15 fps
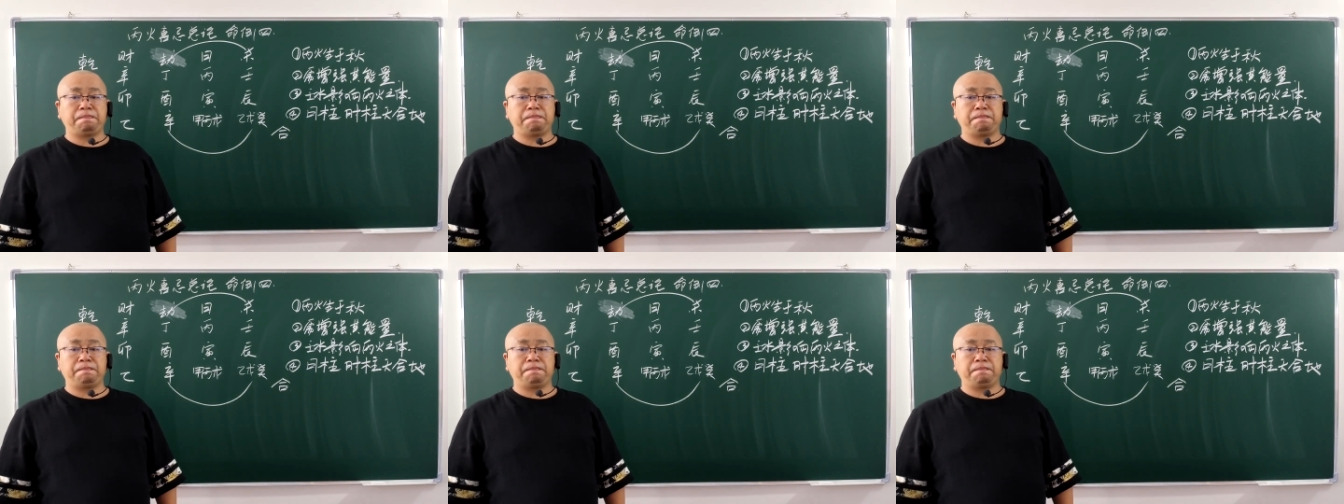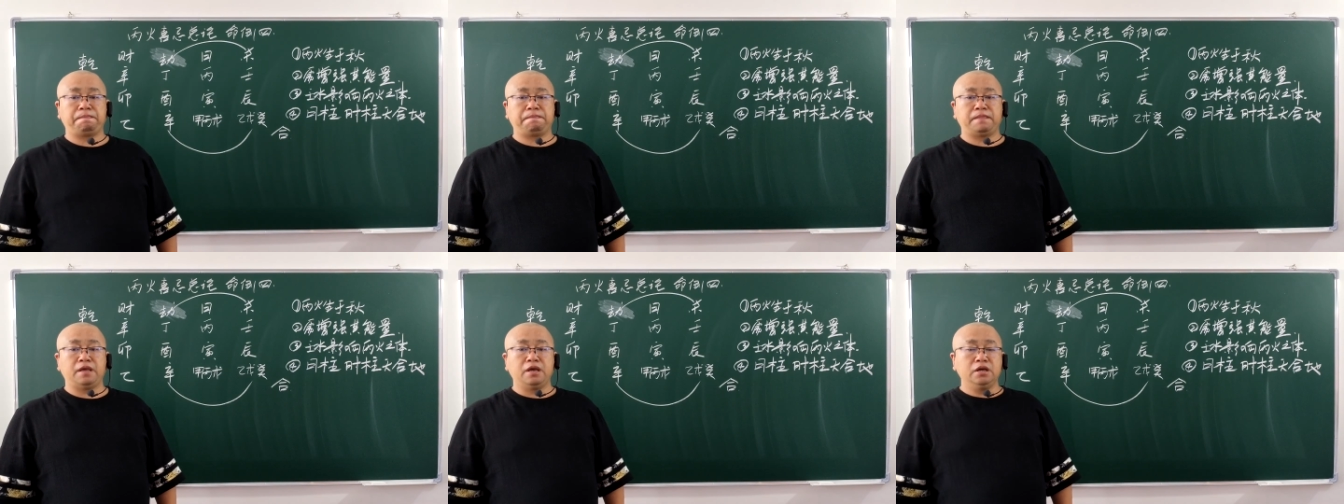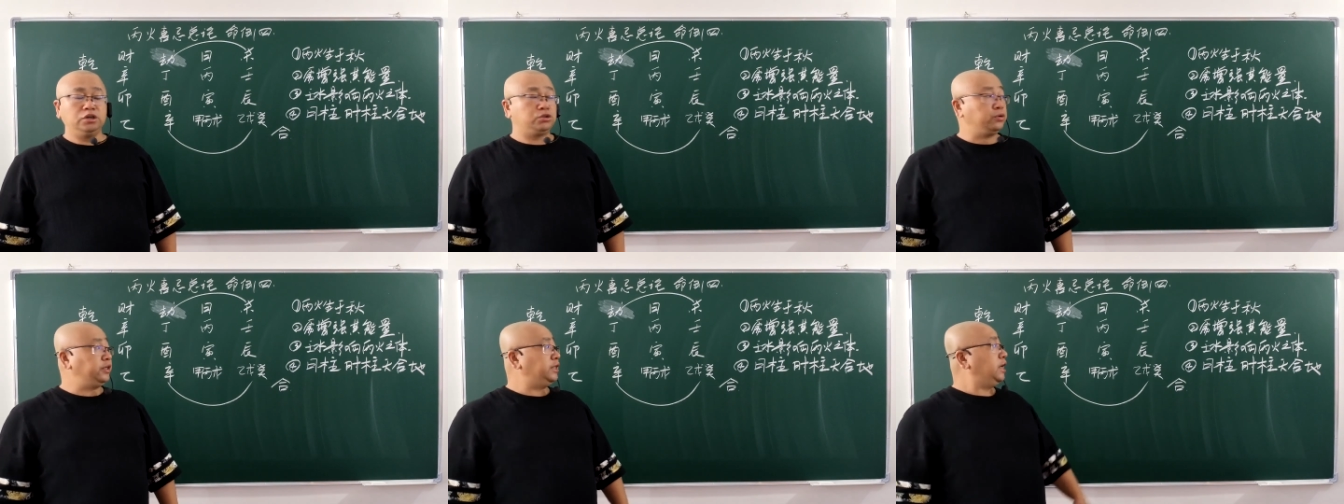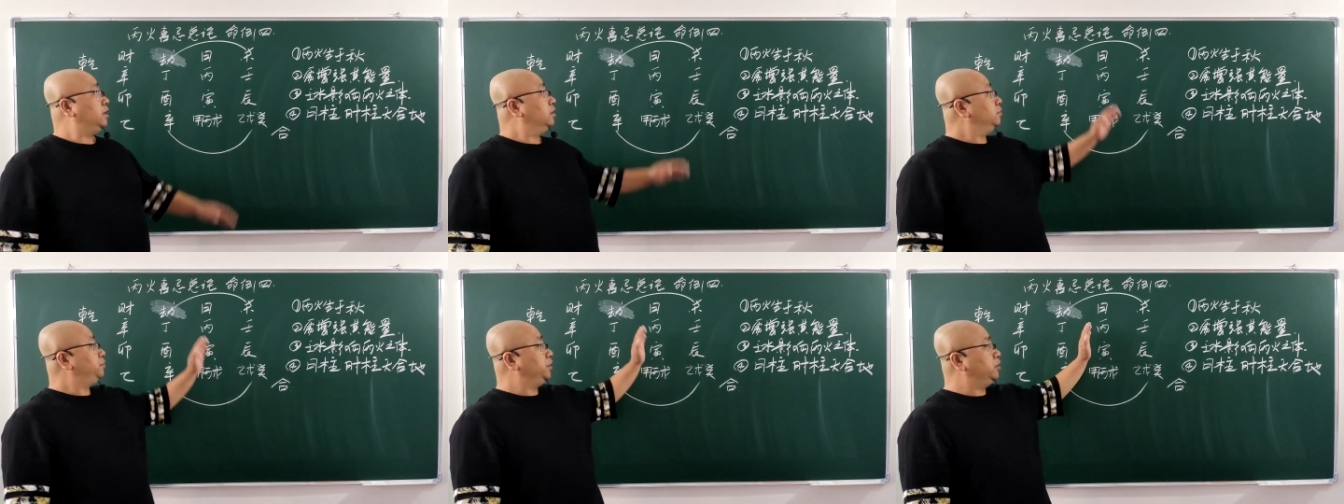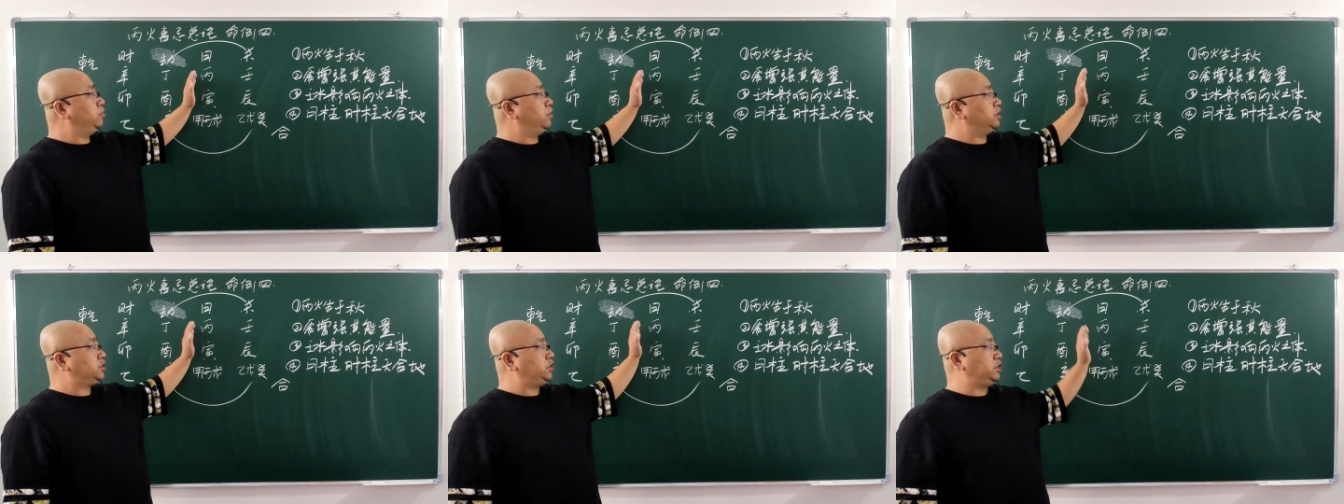所以呢，丙火之体
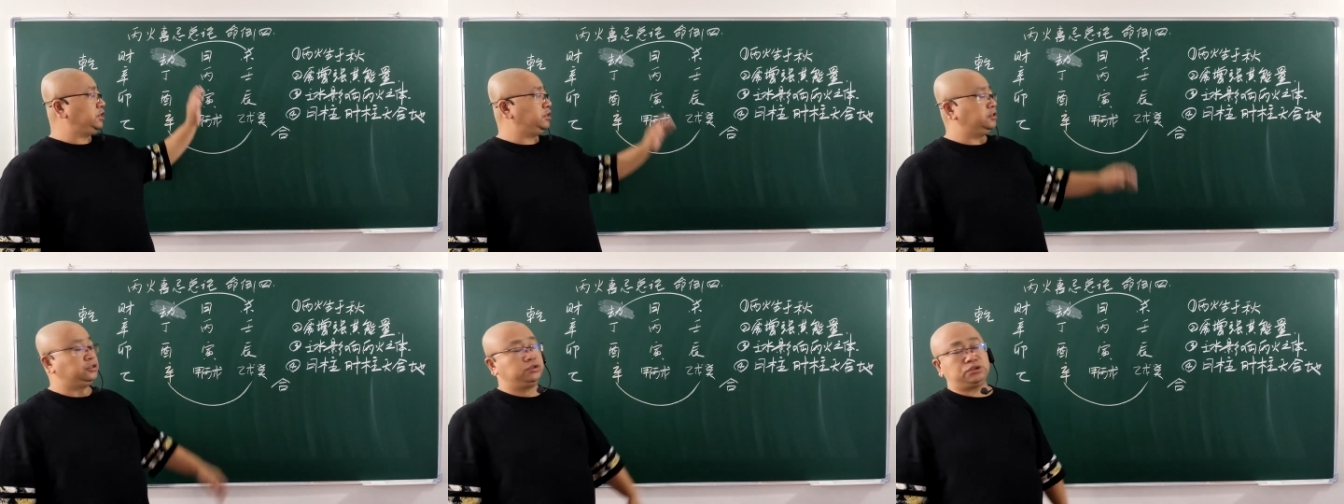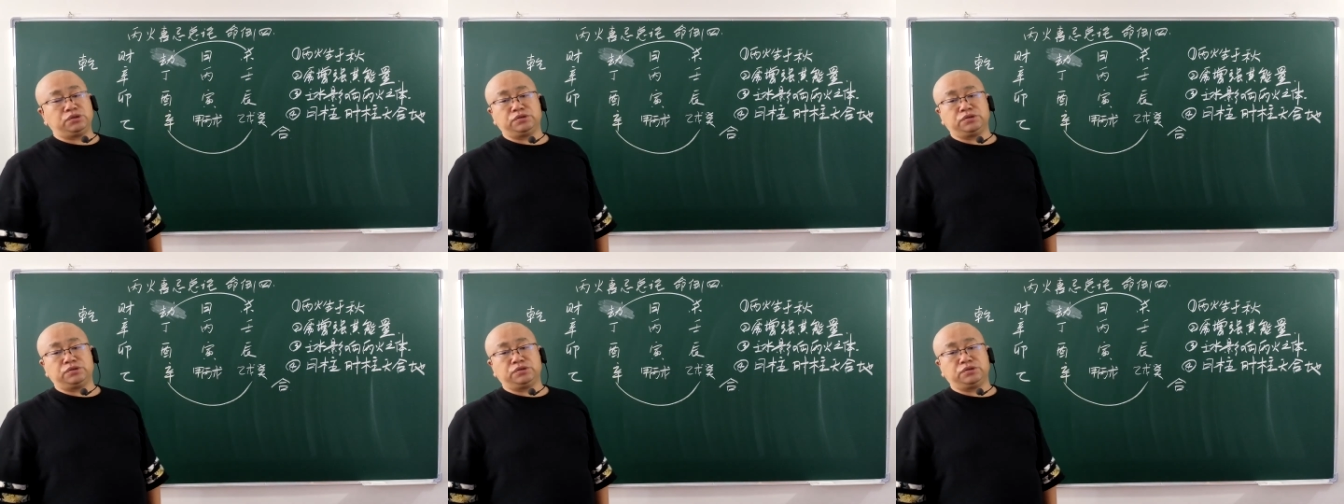就受伤了，